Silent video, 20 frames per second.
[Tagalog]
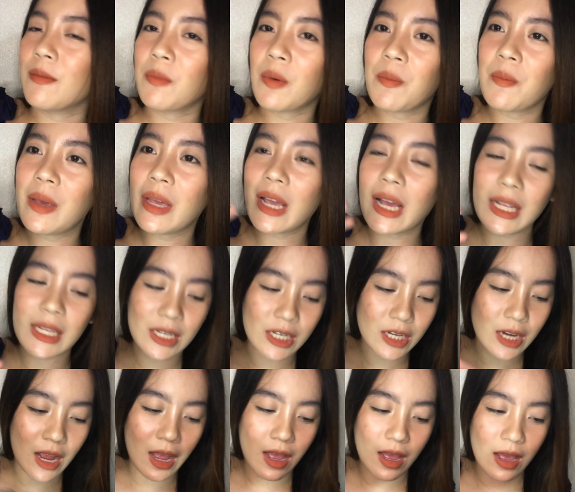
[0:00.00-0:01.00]
Bigat
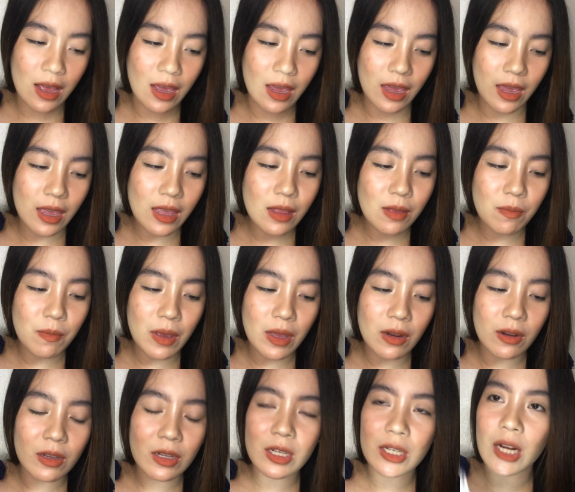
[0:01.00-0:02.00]
siya. And,
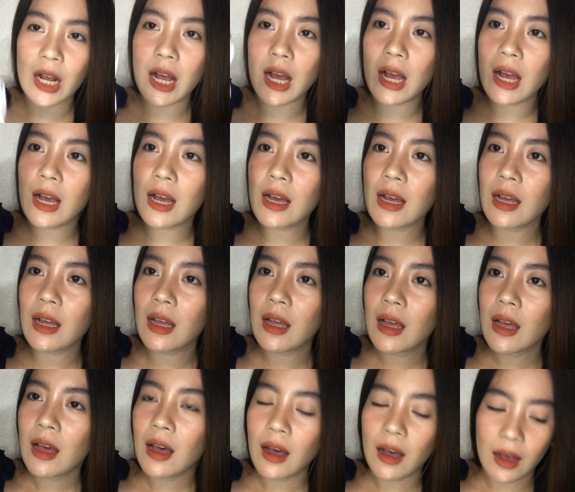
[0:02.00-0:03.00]
meron siya
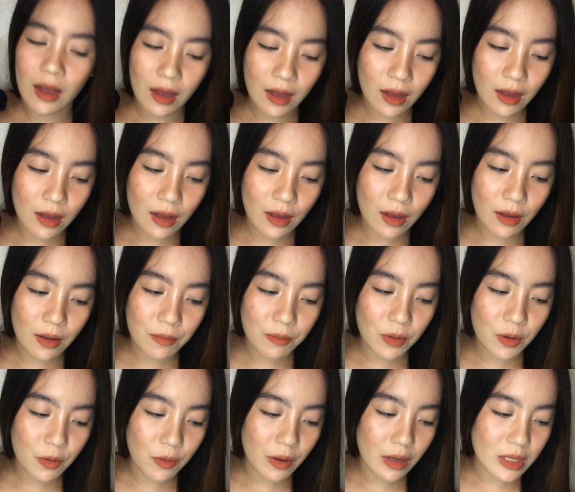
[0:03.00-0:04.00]
um,
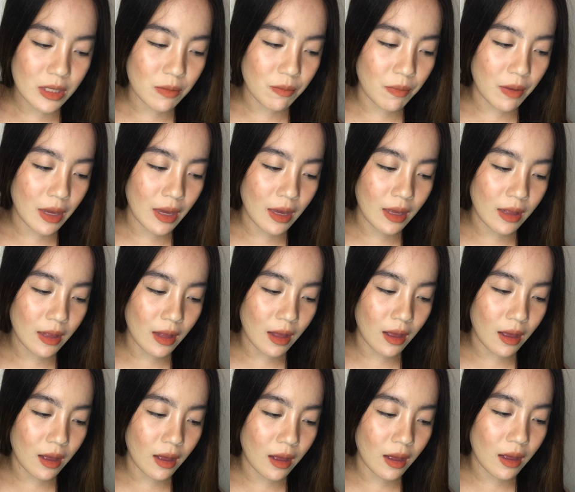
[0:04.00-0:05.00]
USB
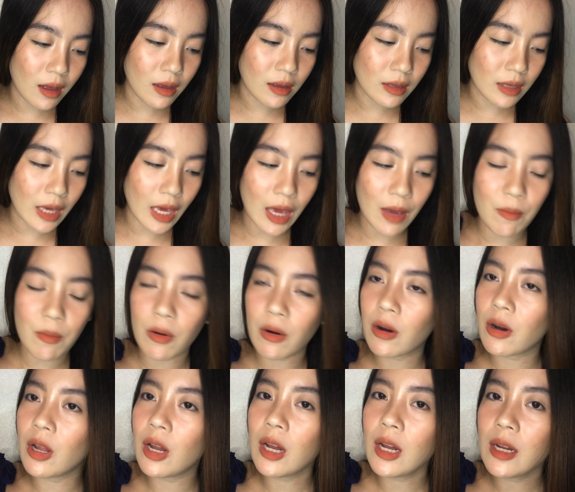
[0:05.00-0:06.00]
na
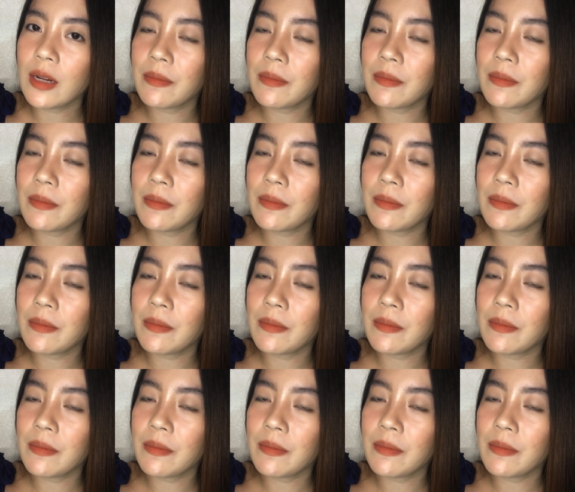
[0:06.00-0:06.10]
cable.